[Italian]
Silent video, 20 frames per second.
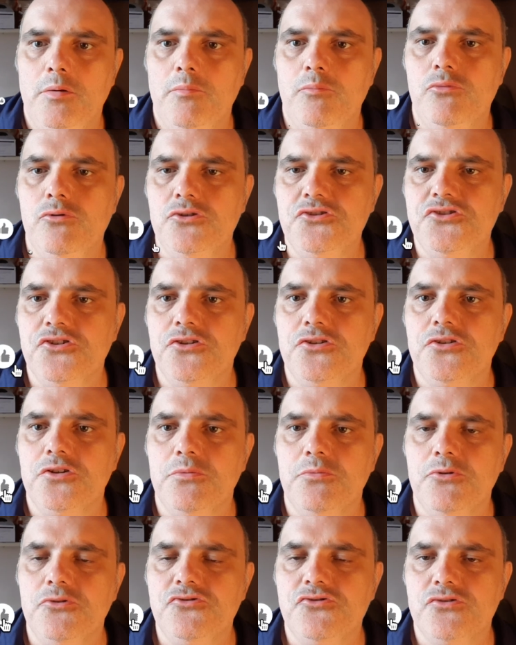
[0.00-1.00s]

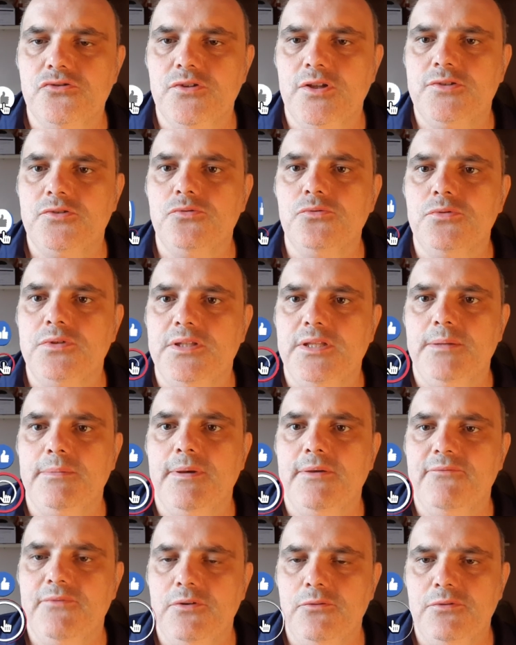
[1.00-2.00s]
Buongiorno, buongiorno a tutti,
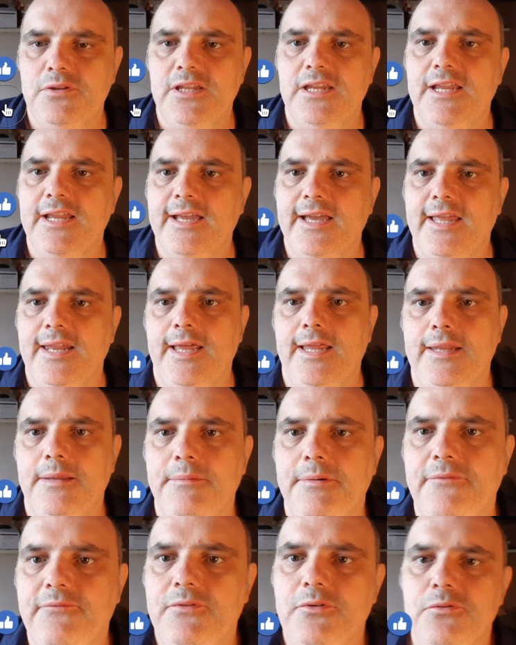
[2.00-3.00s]
benvenuti nel
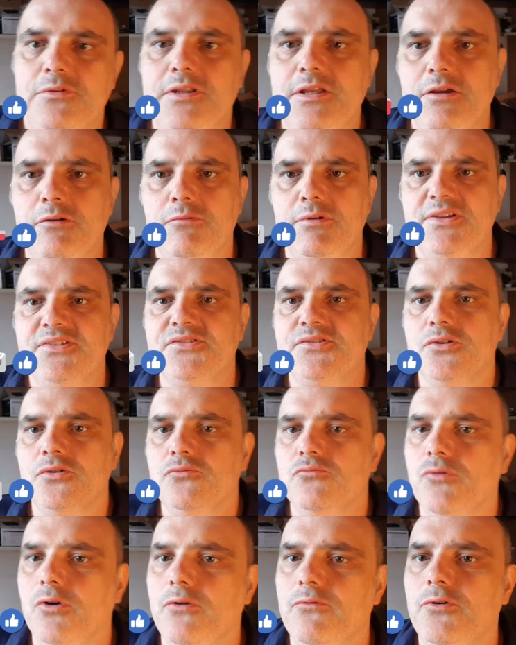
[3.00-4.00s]
canale, benvenuti in questo
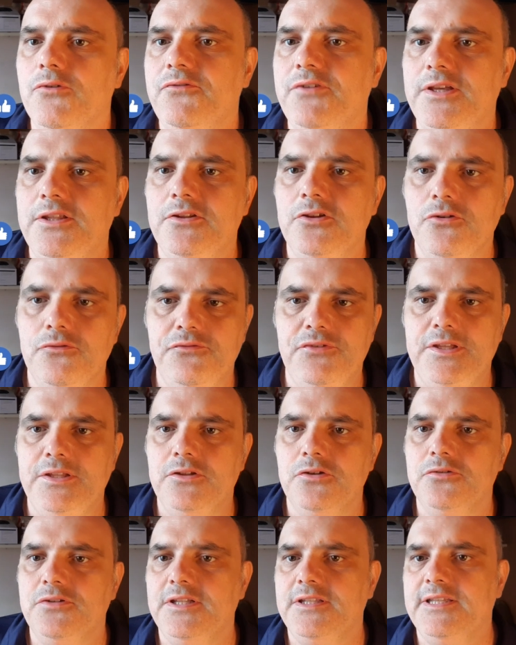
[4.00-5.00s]
nuovo video,
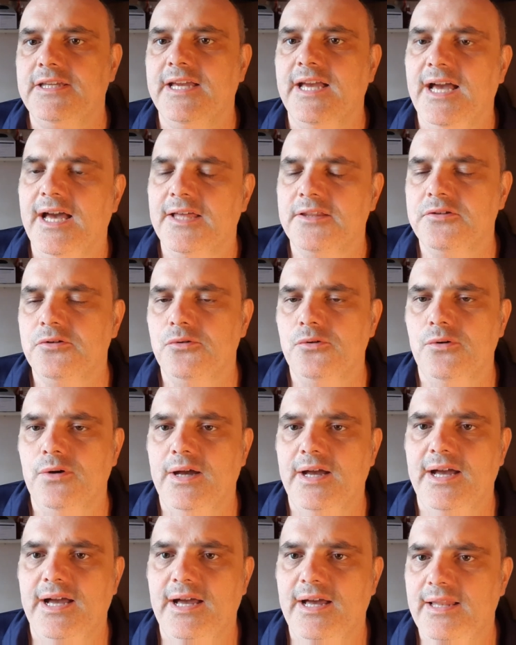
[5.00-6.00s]
video
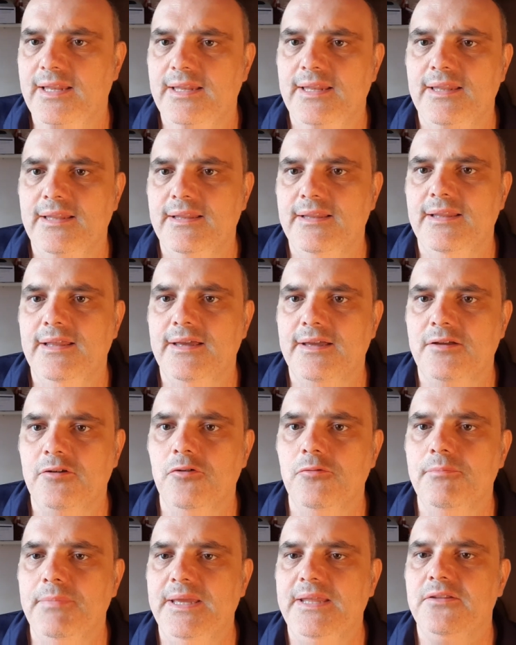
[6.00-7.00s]
dedicato al
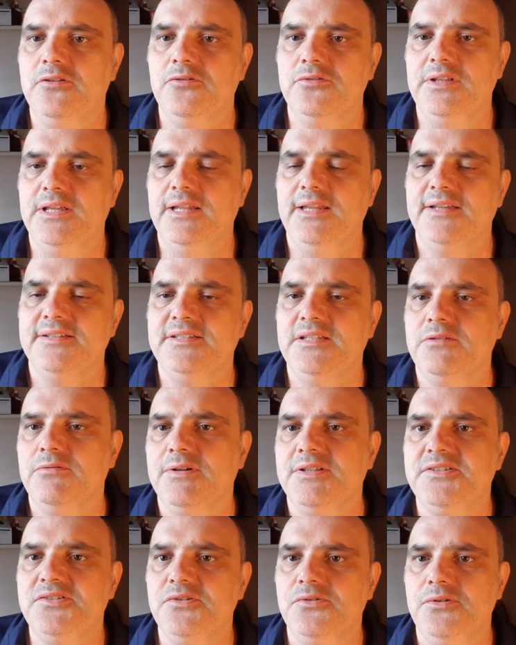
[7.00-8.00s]
commento della
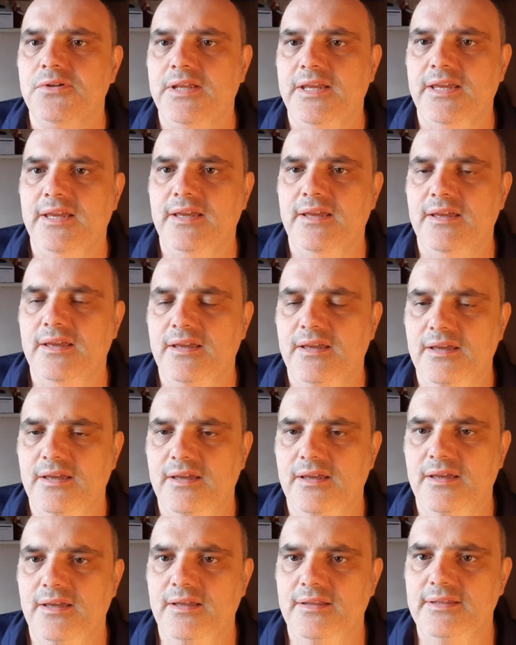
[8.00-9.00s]
situazione
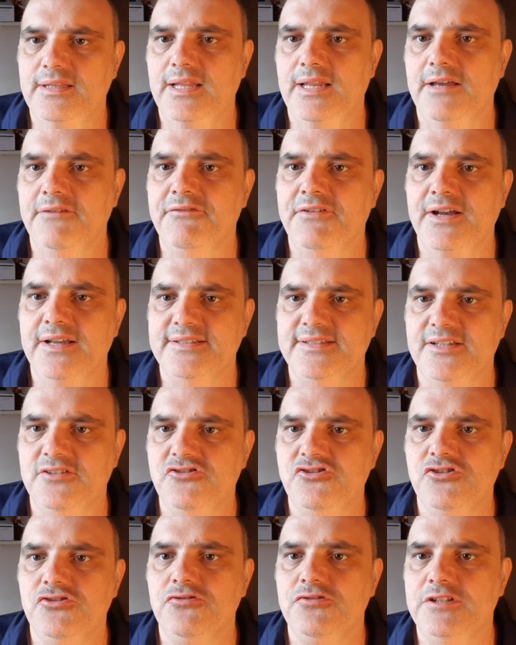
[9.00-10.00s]
eh, della fase a
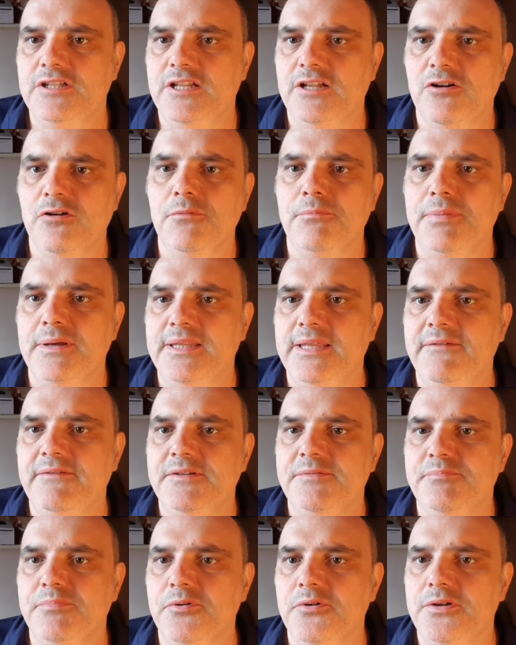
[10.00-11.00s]
gironi della Coppa
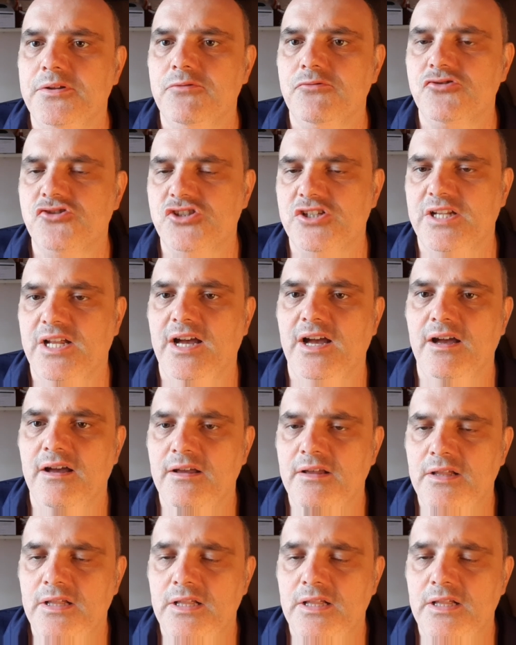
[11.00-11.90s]
Davis, poi ne uscirà